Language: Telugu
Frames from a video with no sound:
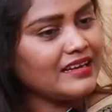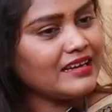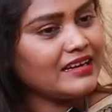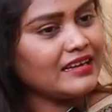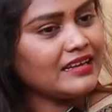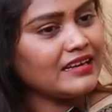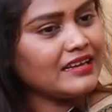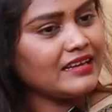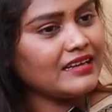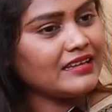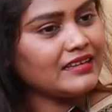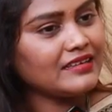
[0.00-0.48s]

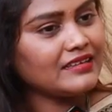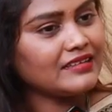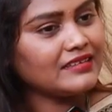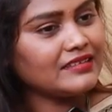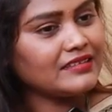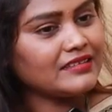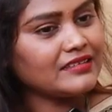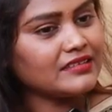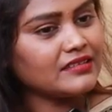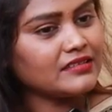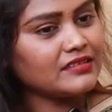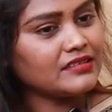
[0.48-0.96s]
అరే
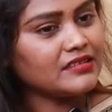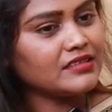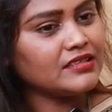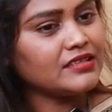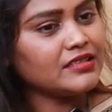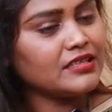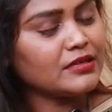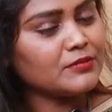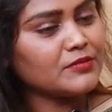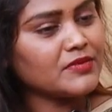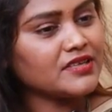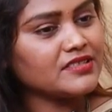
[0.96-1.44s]

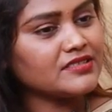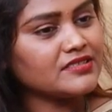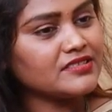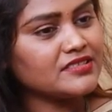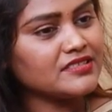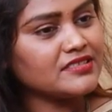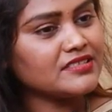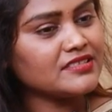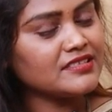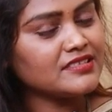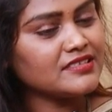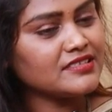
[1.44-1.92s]
ఇంత
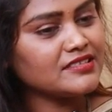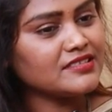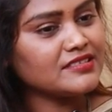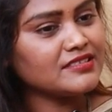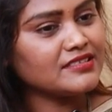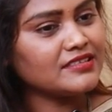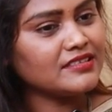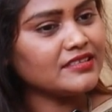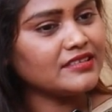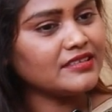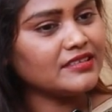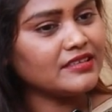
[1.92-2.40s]
మంచిగా
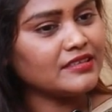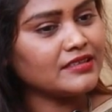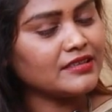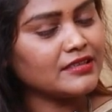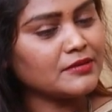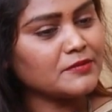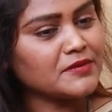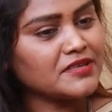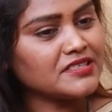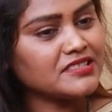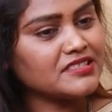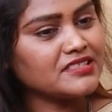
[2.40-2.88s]
చేసింది ఇంత
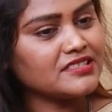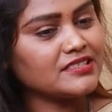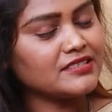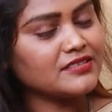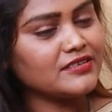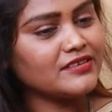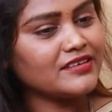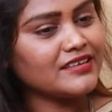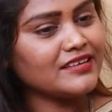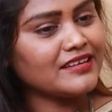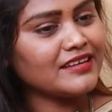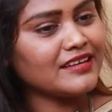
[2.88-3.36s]
మంచి
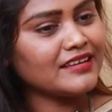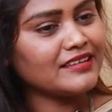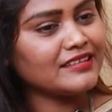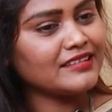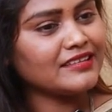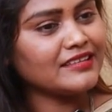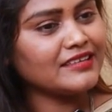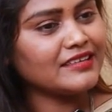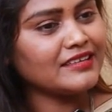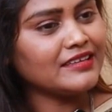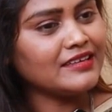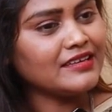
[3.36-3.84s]
హీరోయిన్
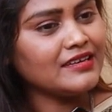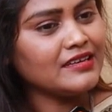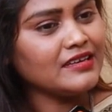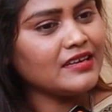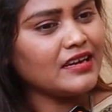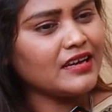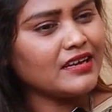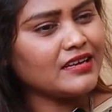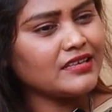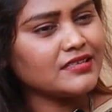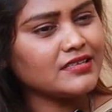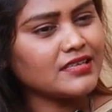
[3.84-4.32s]
అయింది
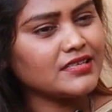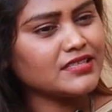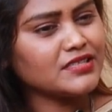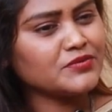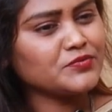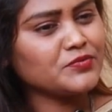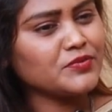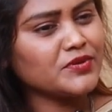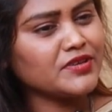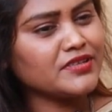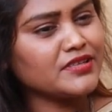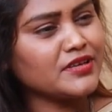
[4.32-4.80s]
అరే
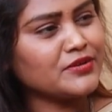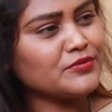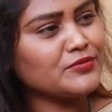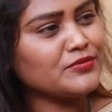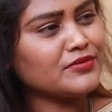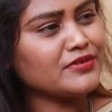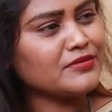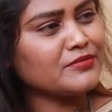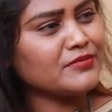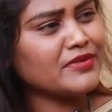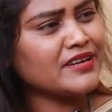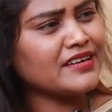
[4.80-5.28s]
చచ్చిపోయింది
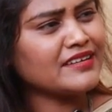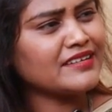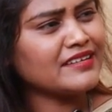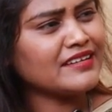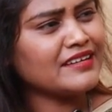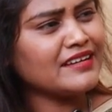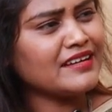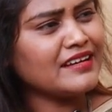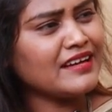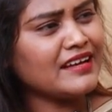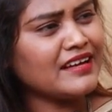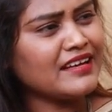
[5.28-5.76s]
అనుకోవడం
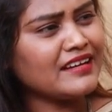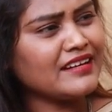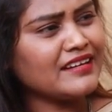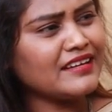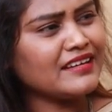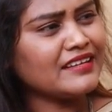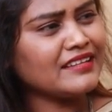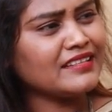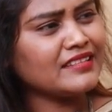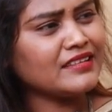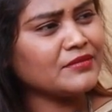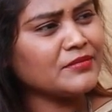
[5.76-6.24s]
బెటరా అరే
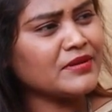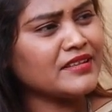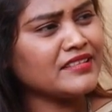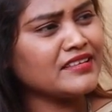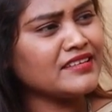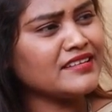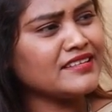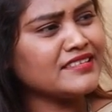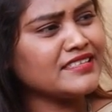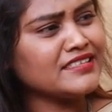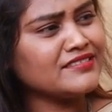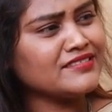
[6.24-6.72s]
ఇంత మంది
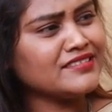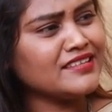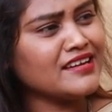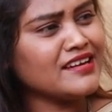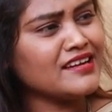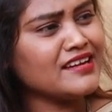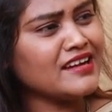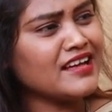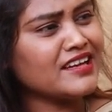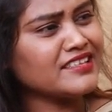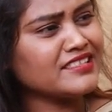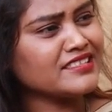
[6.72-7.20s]

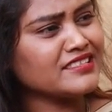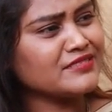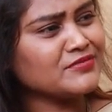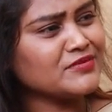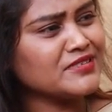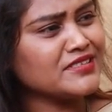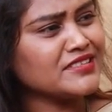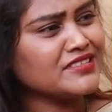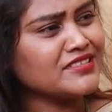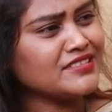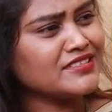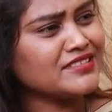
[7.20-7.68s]
జీవితాలు నాశనం
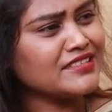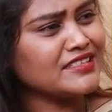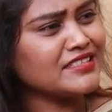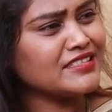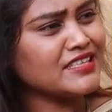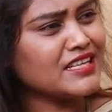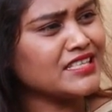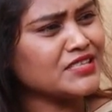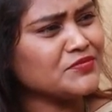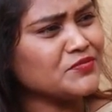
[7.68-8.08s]
చేసింది